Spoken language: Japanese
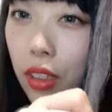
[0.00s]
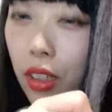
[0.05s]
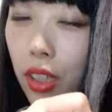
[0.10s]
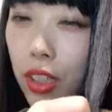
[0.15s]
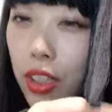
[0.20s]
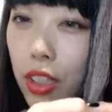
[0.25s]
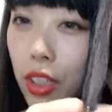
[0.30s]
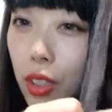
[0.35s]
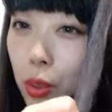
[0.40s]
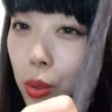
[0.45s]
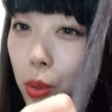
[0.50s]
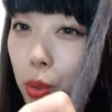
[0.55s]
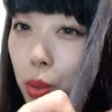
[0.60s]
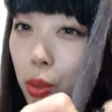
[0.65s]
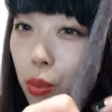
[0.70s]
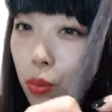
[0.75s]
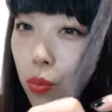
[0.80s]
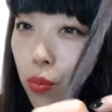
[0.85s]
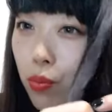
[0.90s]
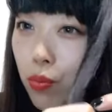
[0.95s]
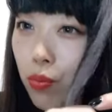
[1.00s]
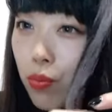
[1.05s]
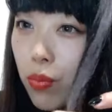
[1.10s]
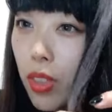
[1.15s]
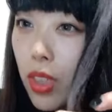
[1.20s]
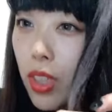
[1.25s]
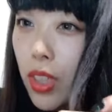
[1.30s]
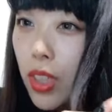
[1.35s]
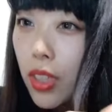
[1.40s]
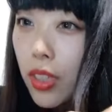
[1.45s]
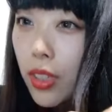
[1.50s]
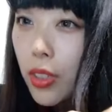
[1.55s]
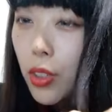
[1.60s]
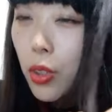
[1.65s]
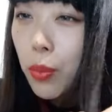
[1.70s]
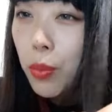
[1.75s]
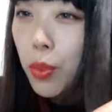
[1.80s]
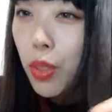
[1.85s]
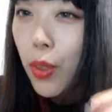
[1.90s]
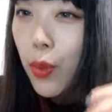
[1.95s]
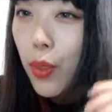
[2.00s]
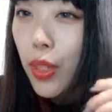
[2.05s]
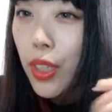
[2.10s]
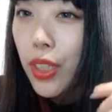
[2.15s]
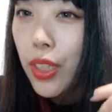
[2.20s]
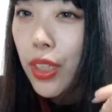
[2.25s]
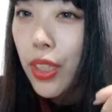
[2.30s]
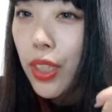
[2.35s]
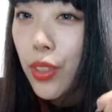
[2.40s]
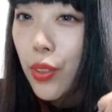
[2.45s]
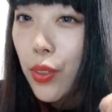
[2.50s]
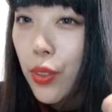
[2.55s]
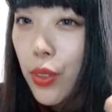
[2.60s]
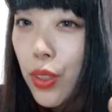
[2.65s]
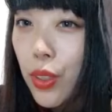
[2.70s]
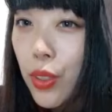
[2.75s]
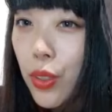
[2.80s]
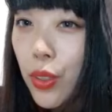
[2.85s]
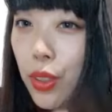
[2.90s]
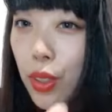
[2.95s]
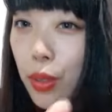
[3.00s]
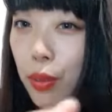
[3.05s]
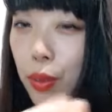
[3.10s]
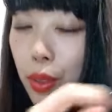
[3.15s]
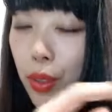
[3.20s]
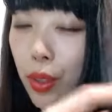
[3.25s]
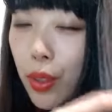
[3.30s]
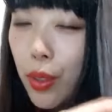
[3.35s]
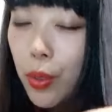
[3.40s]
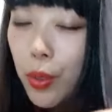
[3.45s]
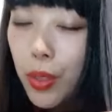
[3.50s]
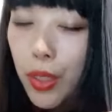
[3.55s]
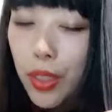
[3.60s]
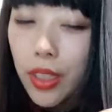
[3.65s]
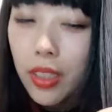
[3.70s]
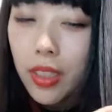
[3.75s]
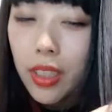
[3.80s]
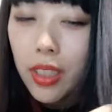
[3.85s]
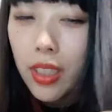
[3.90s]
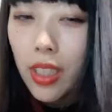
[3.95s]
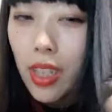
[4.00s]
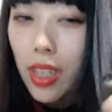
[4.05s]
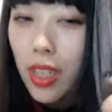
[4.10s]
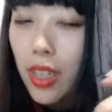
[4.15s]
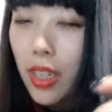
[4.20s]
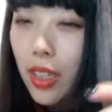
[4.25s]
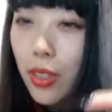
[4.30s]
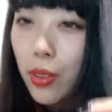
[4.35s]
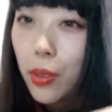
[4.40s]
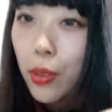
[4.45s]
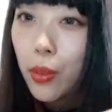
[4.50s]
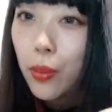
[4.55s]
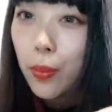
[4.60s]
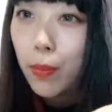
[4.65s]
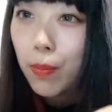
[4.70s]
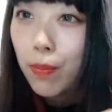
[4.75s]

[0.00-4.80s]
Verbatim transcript: ありがとう。今日も可愛いね。よしろうセブン。今日来てくれてありがとう。